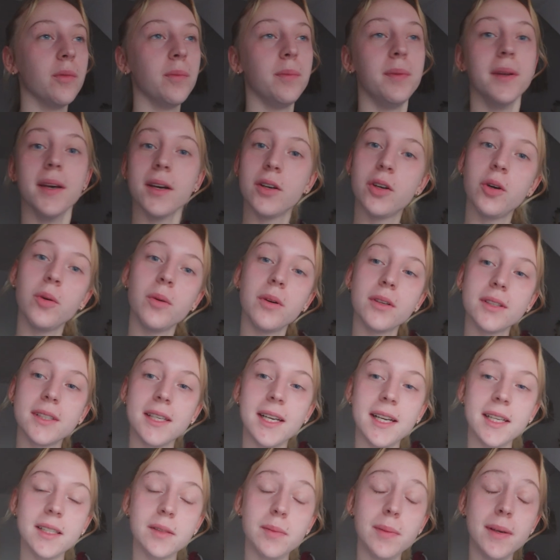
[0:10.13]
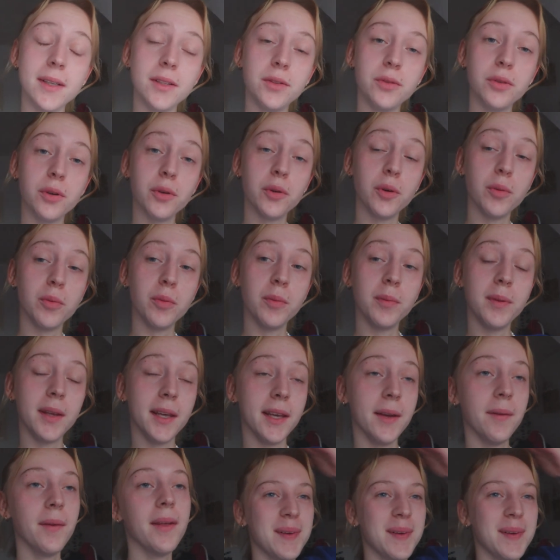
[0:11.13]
bien commencer la semaine sur le bon pied.